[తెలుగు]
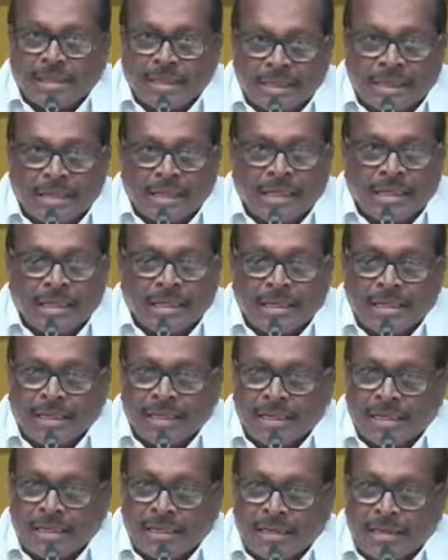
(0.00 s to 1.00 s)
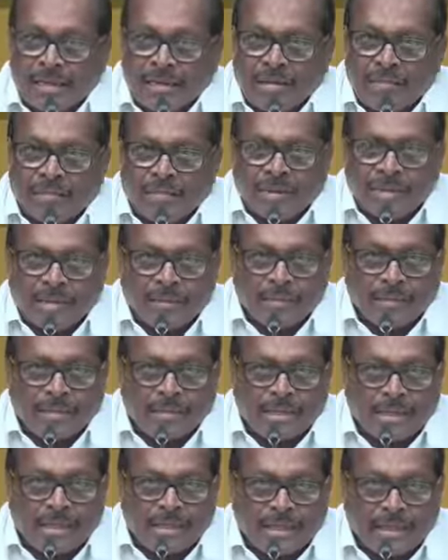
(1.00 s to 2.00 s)
ఇక్కడ
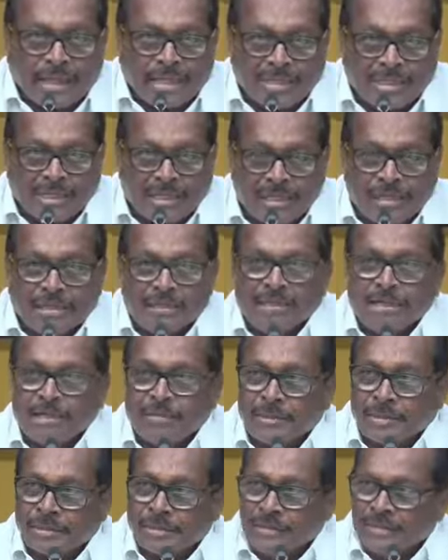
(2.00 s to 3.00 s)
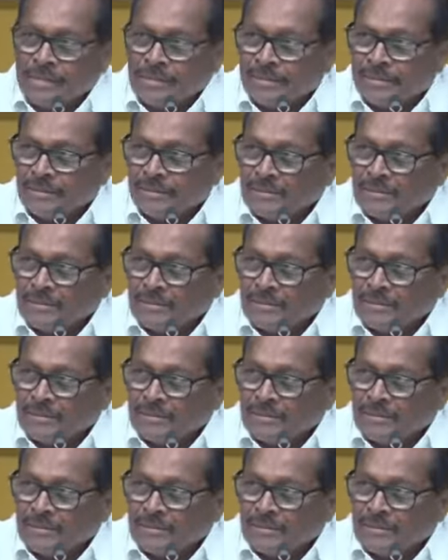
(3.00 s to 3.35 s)
ప్రతిపక్షాలకు రక్షణ లేదు కాబట్టి